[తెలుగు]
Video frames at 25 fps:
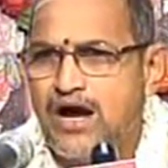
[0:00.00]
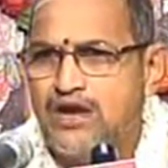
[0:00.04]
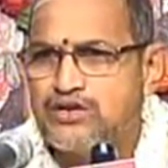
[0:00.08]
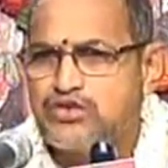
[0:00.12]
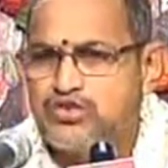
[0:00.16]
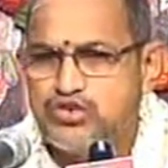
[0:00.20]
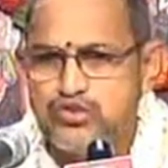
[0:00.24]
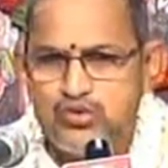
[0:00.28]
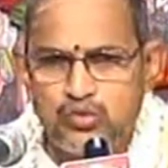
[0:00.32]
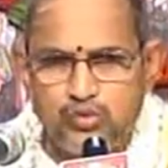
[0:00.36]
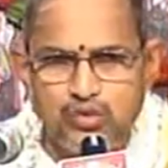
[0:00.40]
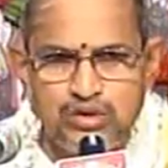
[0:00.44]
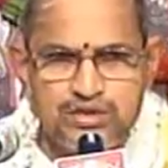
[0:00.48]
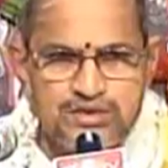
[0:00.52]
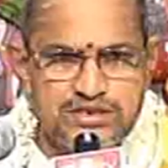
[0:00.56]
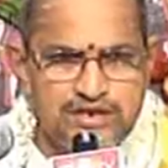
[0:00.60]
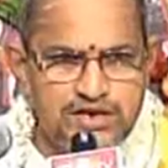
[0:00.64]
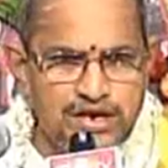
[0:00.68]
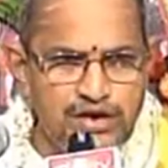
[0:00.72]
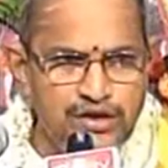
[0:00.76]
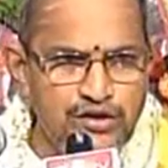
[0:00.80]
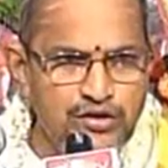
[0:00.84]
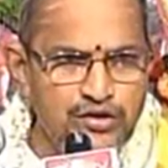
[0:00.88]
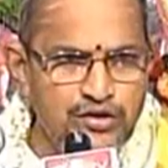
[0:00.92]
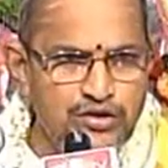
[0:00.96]
ఆ
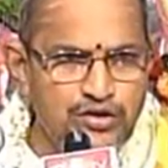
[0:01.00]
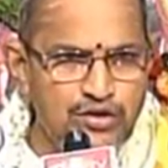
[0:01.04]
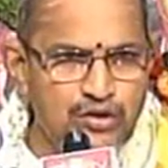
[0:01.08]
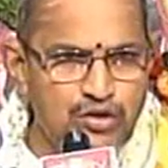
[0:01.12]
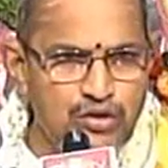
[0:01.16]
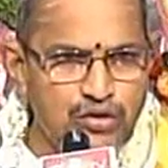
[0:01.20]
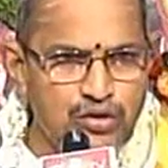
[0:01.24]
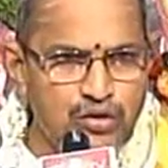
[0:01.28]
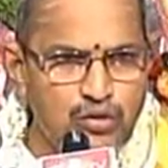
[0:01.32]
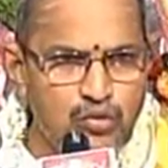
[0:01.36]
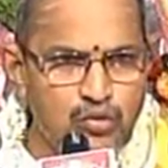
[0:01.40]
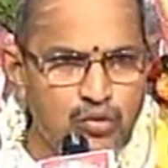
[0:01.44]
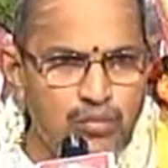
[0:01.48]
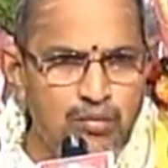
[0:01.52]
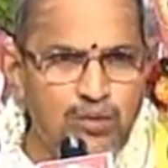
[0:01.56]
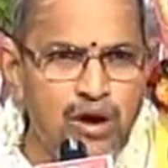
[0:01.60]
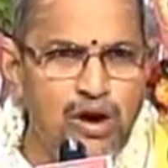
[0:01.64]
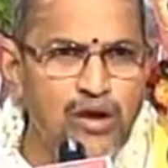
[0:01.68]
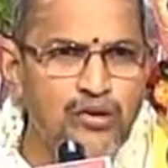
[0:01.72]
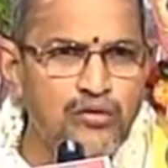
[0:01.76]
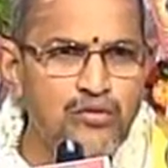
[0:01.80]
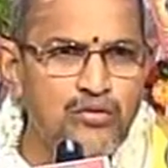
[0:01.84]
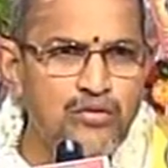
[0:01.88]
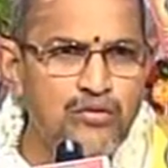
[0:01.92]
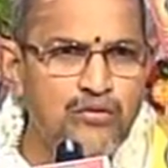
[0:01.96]
శూరసేనుని యొక్క
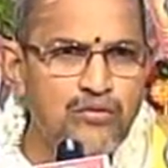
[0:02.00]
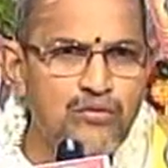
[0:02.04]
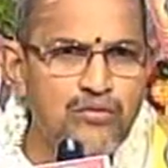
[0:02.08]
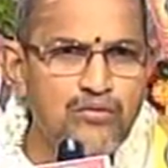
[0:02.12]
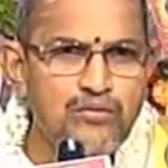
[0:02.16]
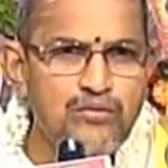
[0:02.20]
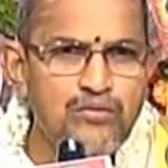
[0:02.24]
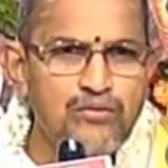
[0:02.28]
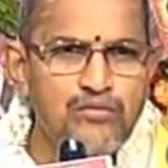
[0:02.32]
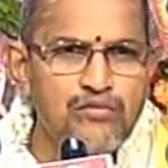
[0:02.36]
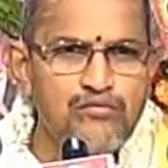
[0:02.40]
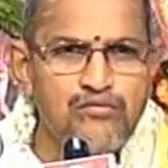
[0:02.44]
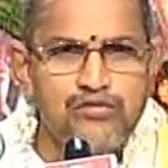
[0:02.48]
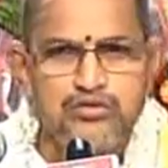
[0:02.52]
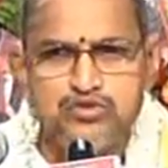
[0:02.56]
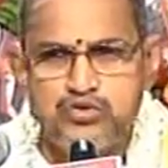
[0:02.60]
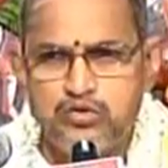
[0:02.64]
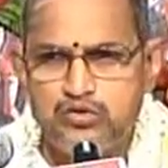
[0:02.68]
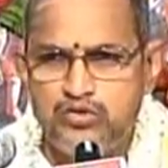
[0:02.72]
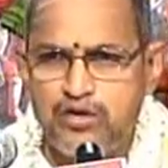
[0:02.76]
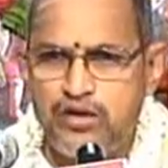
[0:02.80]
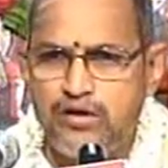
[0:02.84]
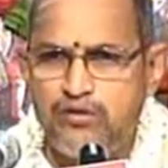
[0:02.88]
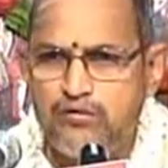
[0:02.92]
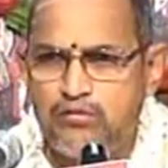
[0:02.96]
కుమారుడు
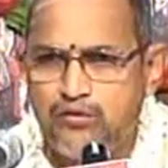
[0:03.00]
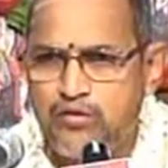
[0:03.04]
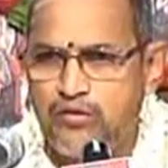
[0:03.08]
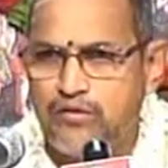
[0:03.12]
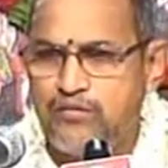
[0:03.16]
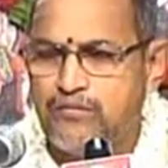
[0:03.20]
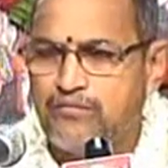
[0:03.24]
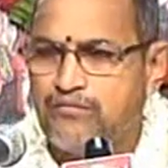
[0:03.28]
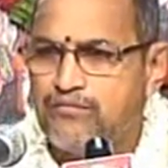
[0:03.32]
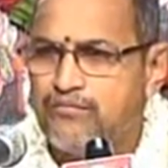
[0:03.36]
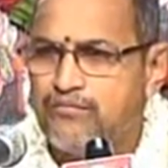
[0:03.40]
వసుదేవుడు